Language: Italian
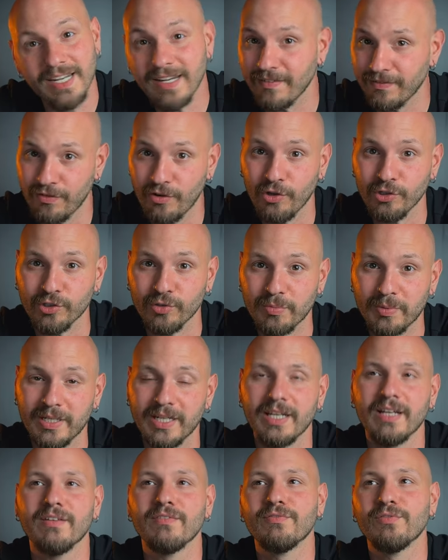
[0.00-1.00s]
la foto
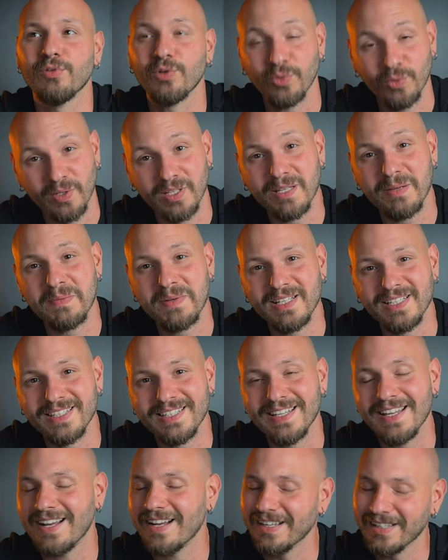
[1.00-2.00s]
perché
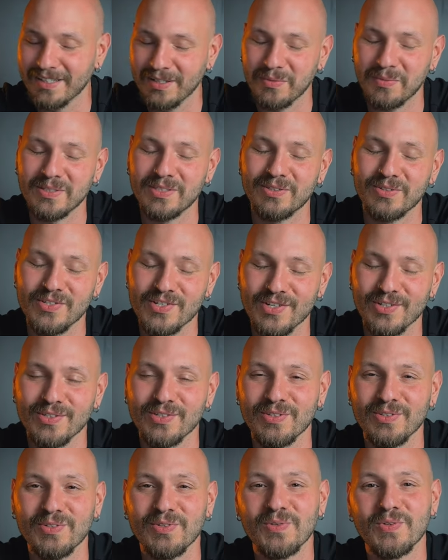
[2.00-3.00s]
fortunatamente anche a questo giro
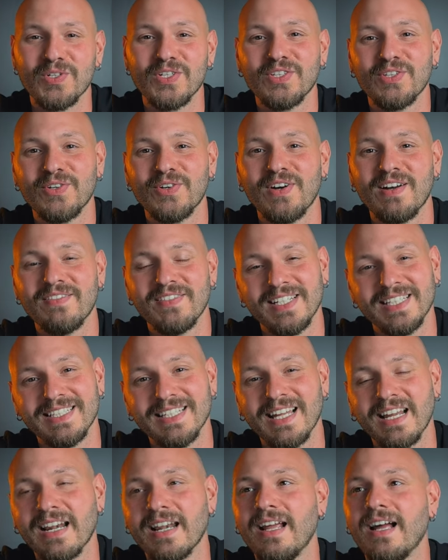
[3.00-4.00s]
sono riuscito a
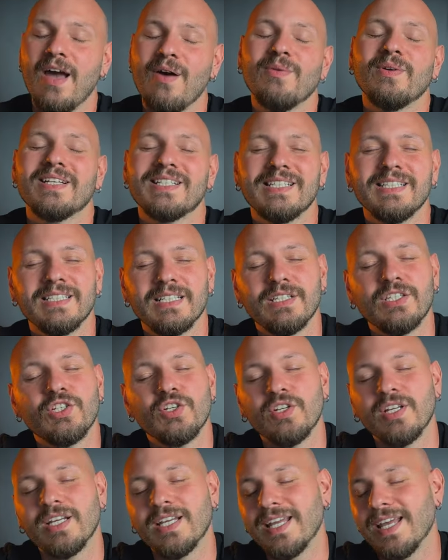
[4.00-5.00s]
venderla è una
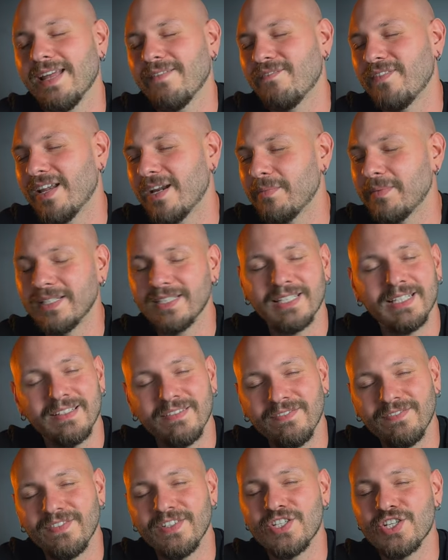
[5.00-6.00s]
sensazione che è veramente
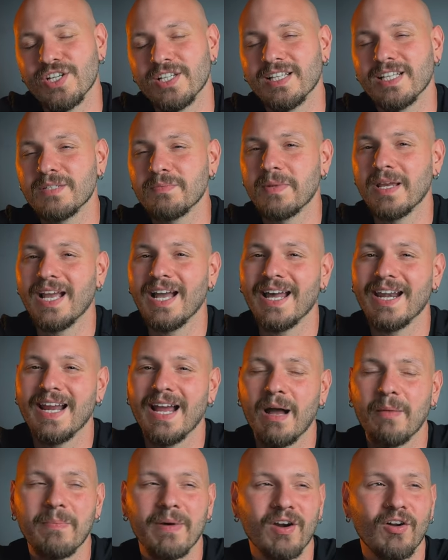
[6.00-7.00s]
difficile da spiegare
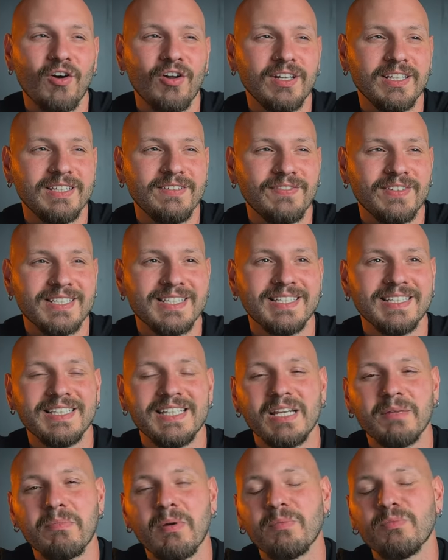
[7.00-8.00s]
a parole, ti fa
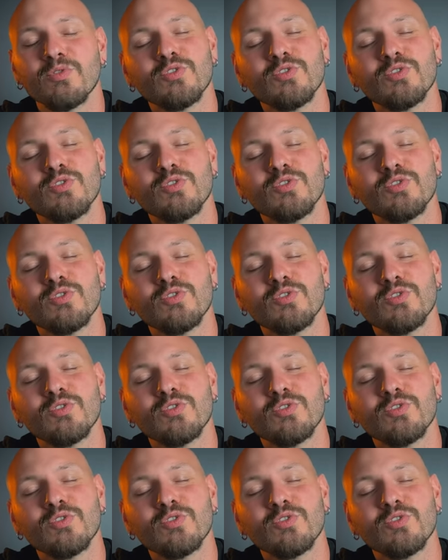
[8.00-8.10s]
sentire proprio